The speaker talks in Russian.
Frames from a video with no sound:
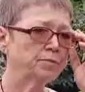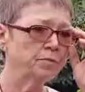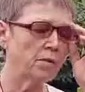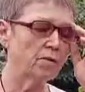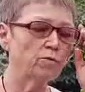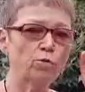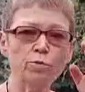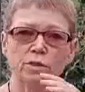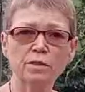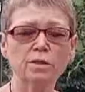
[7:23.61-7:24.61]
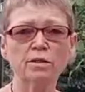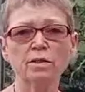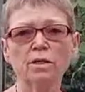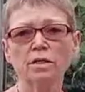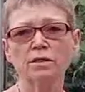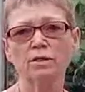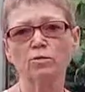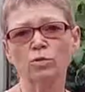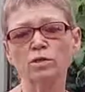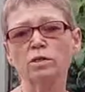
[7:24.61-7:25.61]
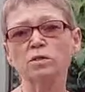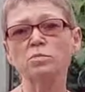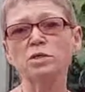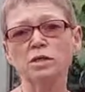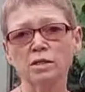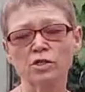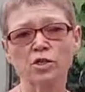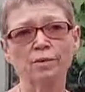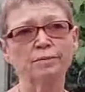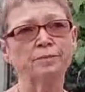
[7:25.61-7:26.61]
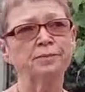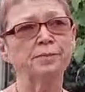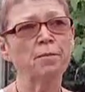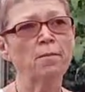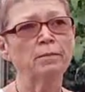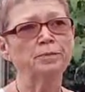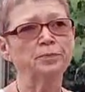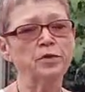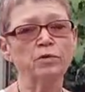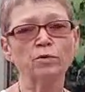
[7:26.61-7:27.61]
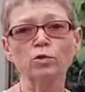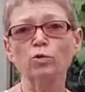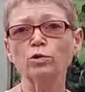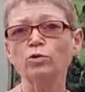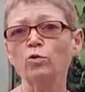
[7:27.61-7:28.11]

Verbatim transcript: в доме сидеть не хотят. У нас есть беседочка. И вот хоть